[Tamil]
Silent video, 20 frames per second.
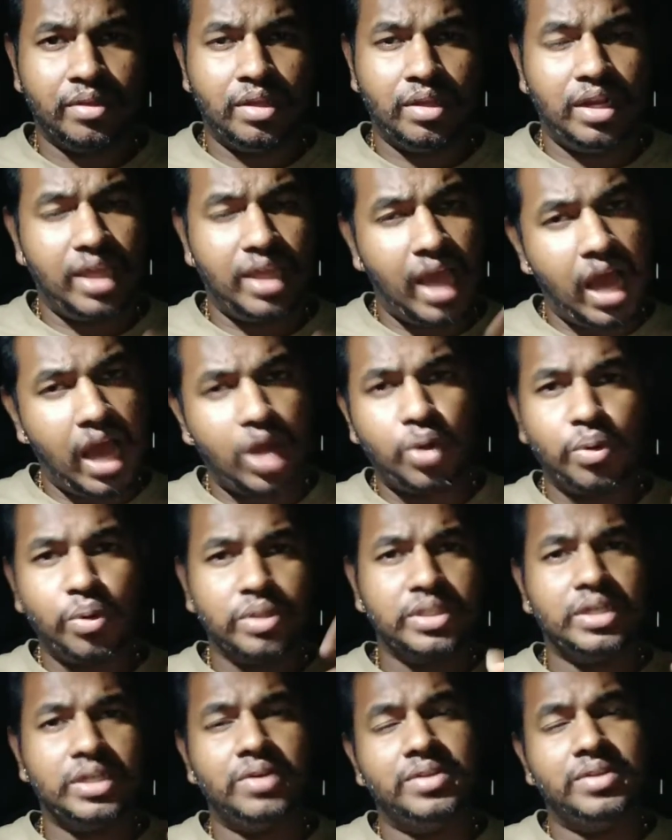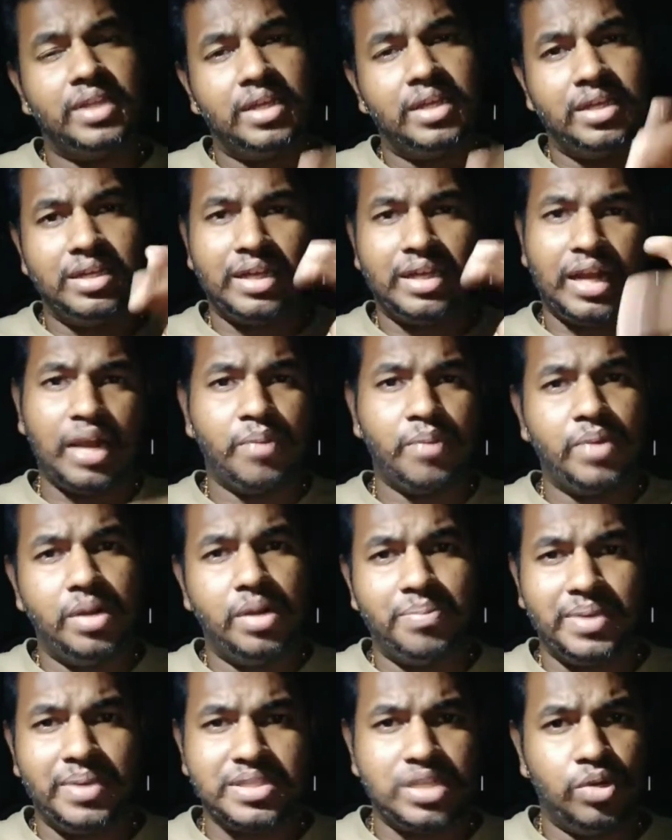இல்லை யாரோ ஒருத்தங்க வந்து
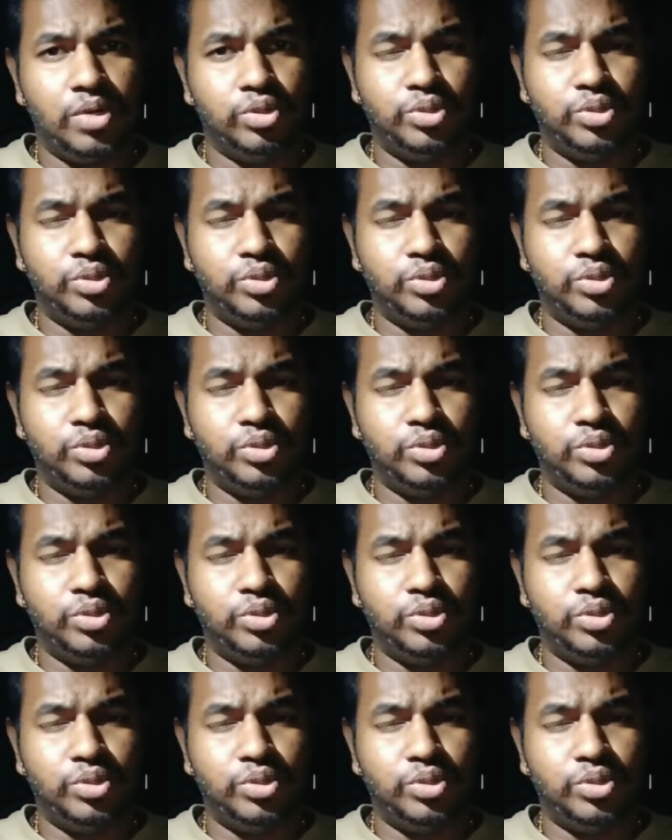கண்ணாமண்ணான்னு பேசினா